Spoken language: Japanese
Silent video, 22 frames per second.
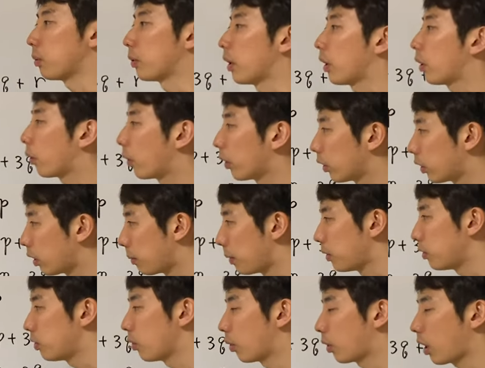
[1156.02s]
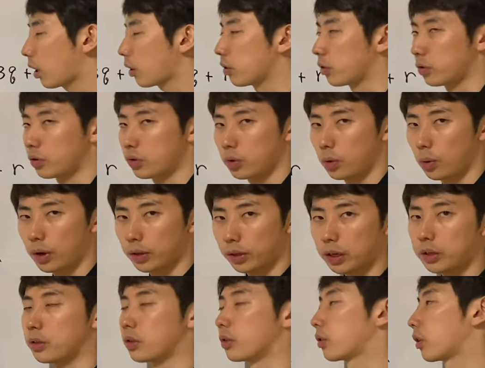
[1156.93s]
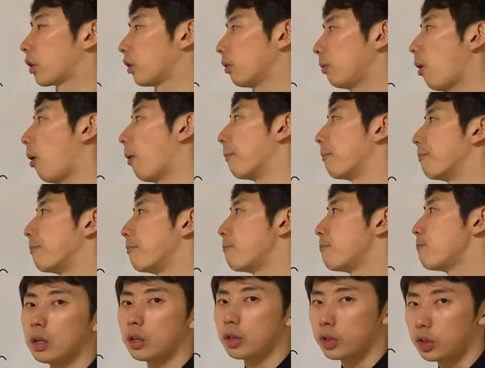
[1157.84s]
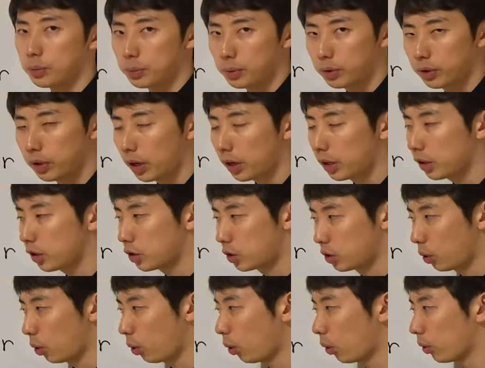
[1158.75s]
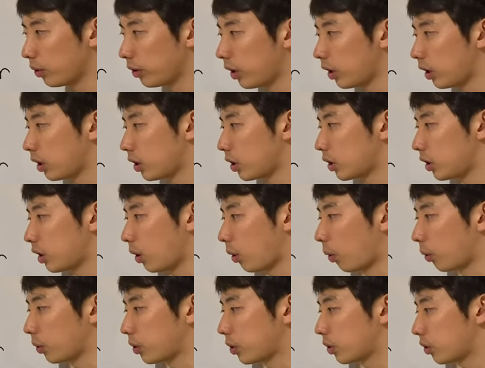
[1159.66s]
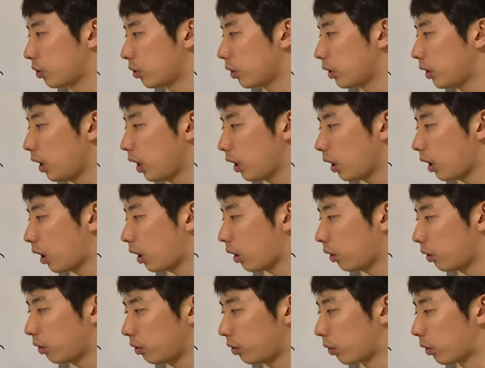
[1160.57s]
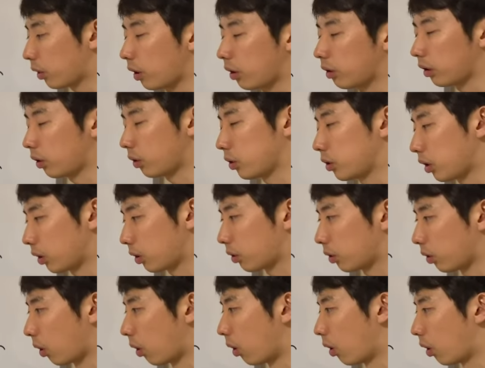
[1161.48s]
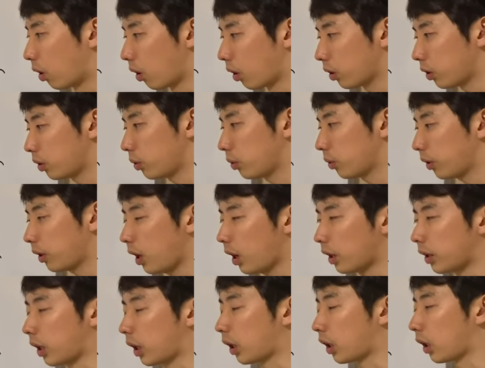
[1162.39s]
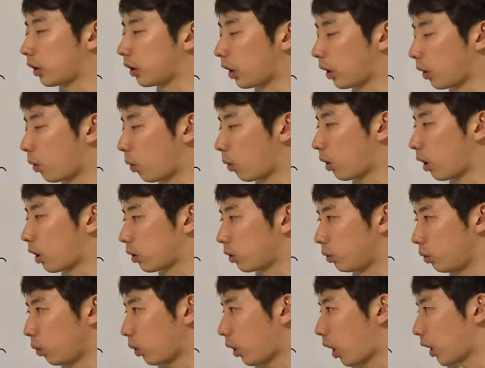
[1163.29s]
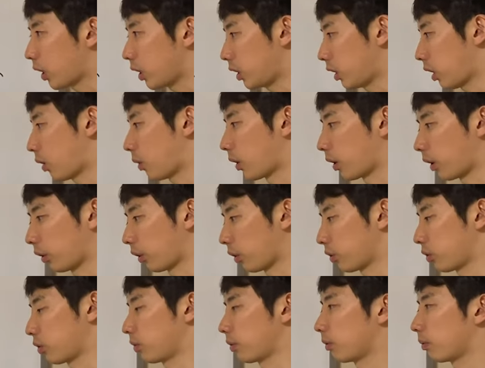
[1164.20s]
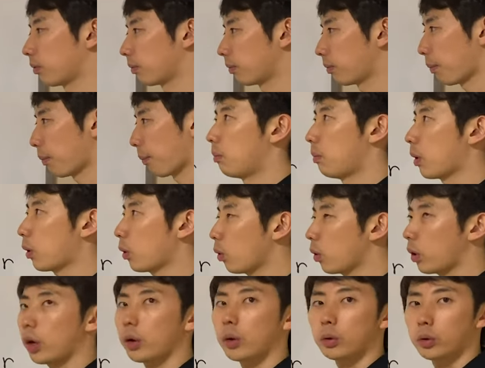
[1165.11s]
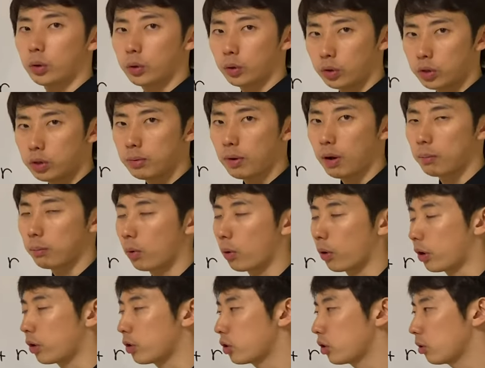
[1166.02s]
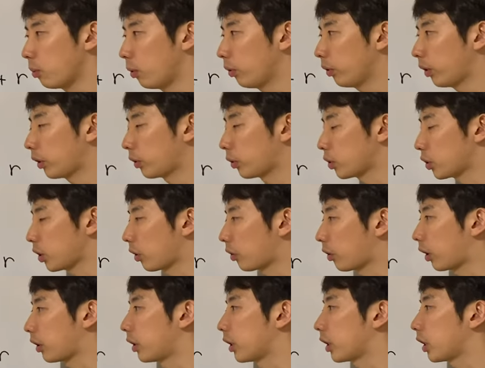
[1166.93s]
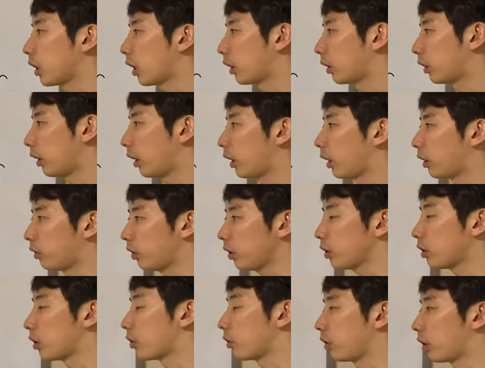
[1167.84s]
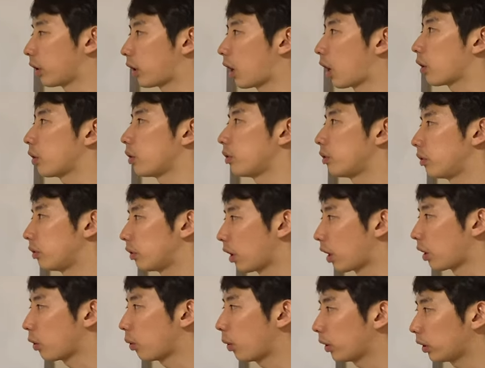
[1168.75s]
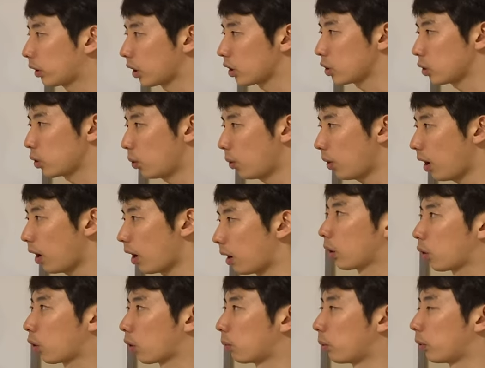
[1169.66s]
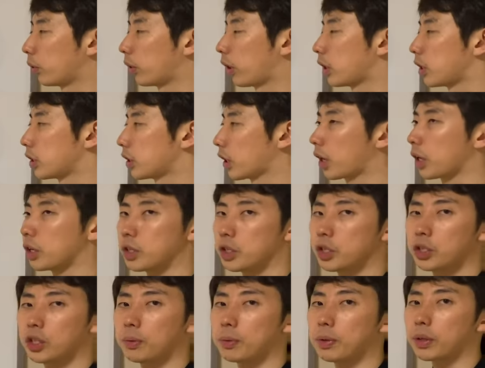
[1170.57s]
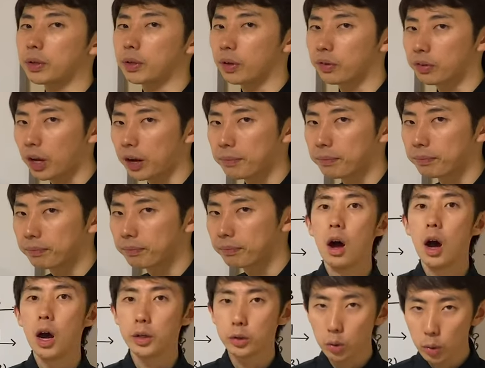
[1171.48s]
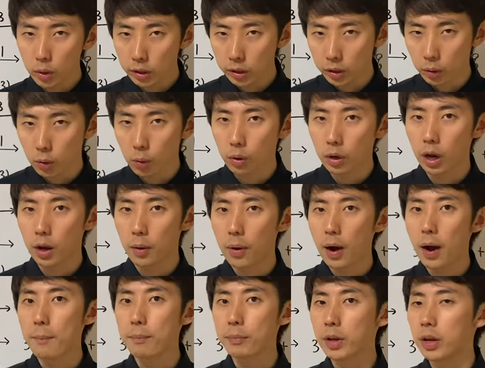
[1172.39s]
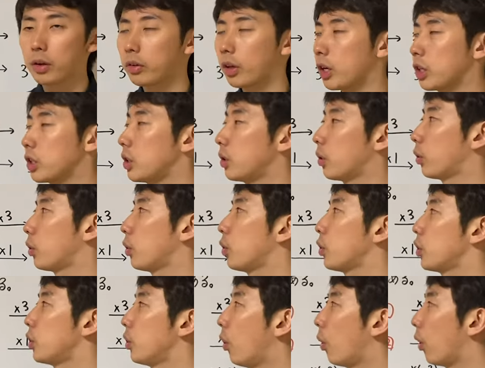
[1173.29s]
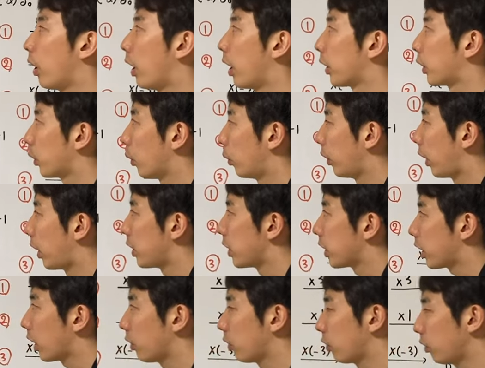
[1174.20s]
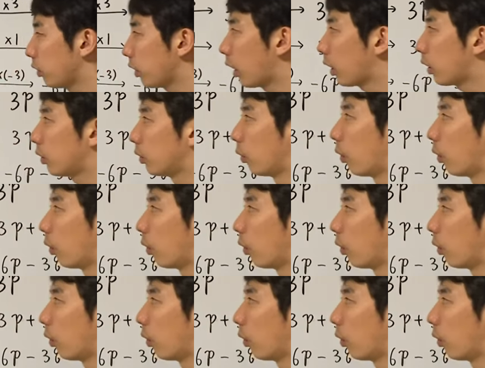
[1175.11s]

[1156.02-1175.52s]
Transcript: しもねこうやってベン図を書く必要はないんですけども自分なりに情報を整理して落ち着いて確率の計算をしていくというのが難関大合格の鍵になるわけです。まあ、今回の問いの2番も練習問題としては最適なんで、ぜひですね、確率やり終わった人は、この問題にチャレンジしてみてください。はい、というわけで今回は、最新の入試の、え兄弟理系数学